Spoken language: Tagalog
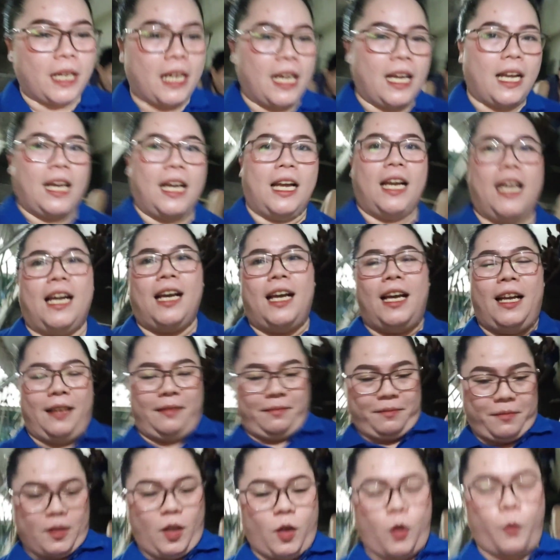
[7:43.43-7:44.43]
mga
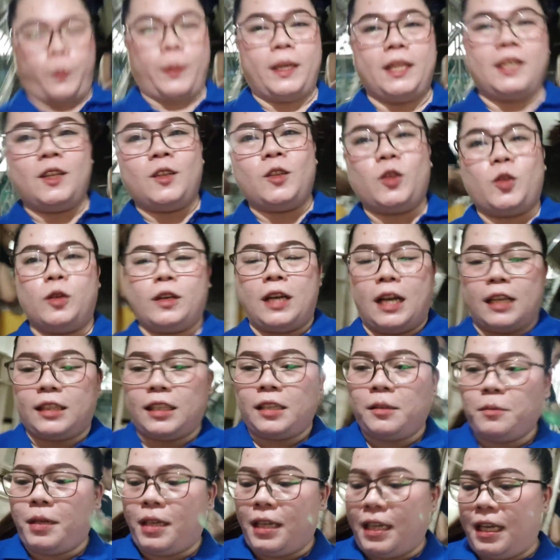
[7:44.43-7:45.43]
opinion tong
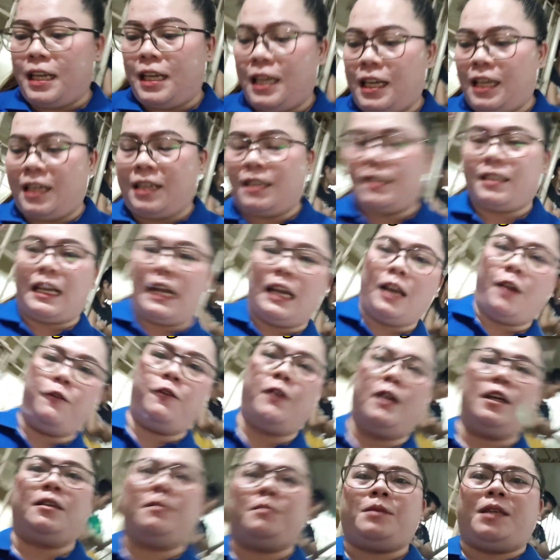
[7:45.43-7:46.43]
ating mga
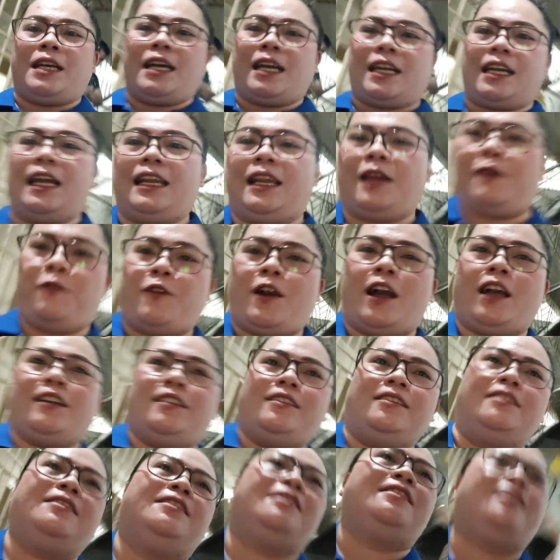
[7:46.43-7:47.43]
kalapang, mga
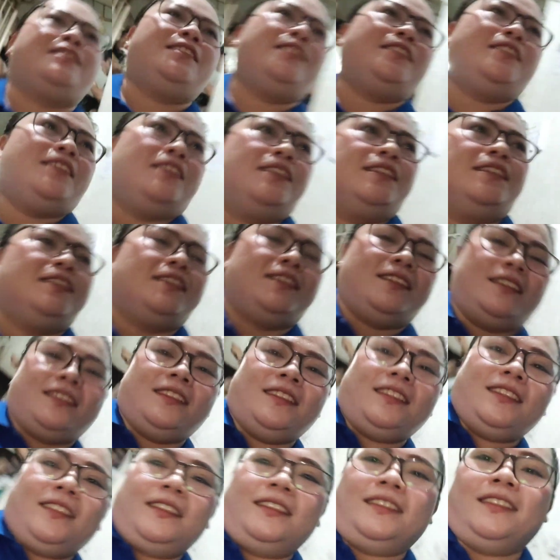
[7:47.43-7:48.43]
kalapang. Pero
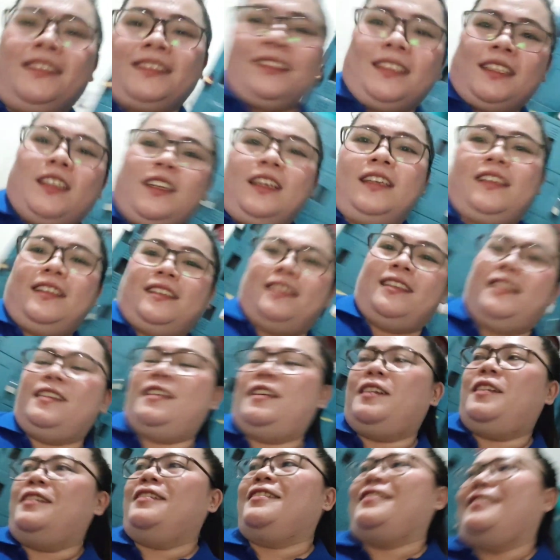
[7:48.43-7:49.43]
magpapa-change oil, bakit ba
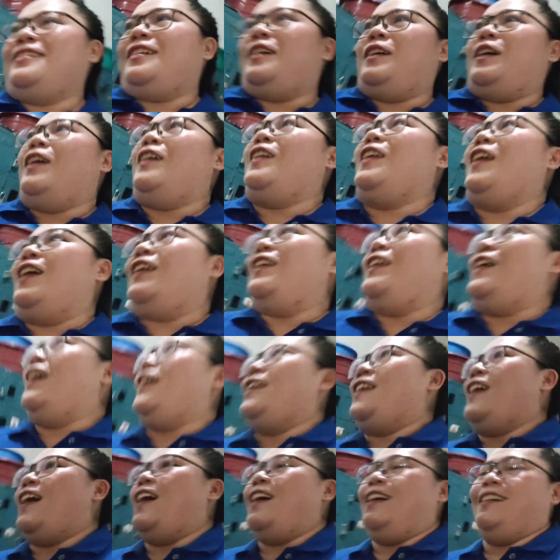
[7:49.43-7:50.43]
hindi? Eh. Ah, ala, ala,
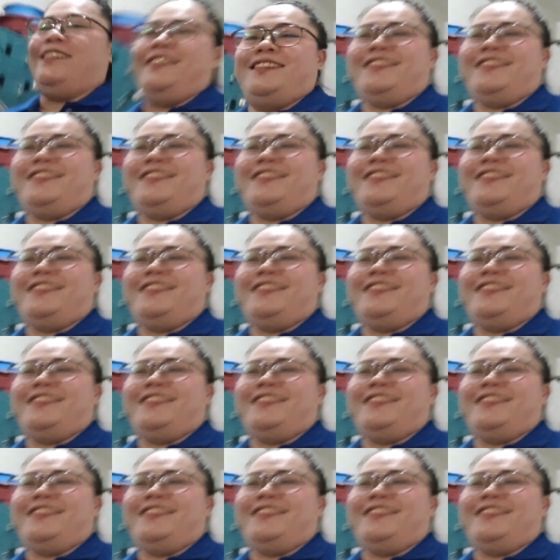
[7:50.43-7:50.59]
ala.